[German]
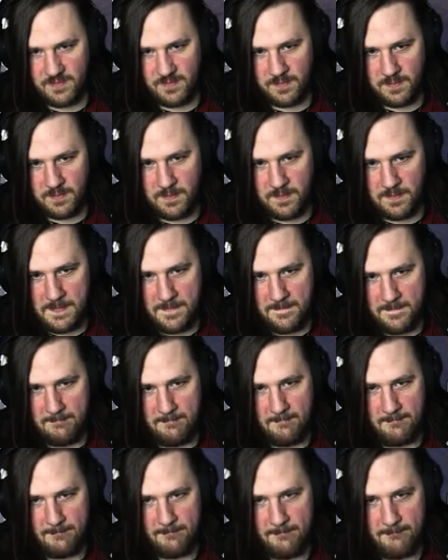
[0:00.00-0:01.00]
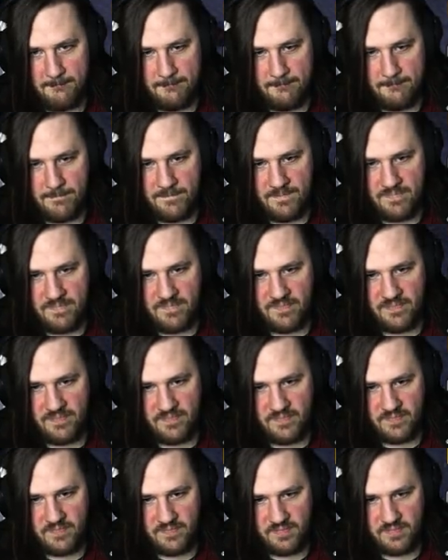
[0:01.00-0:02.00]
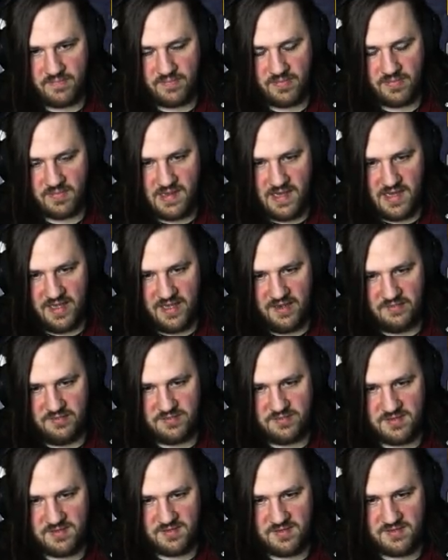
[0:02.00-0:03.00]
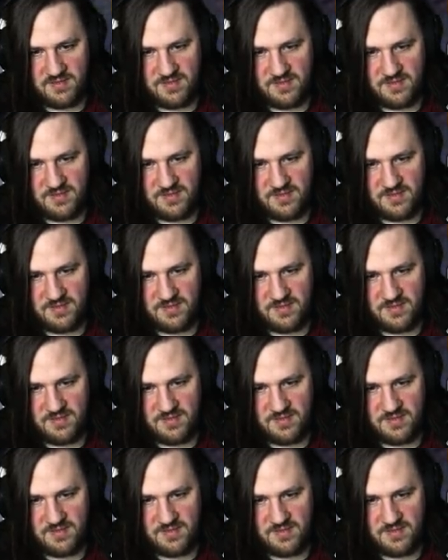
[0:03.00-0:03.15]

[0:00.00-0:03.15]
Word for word: Fahren einfach schon wieder weg, ey. Ich krieg die Krise.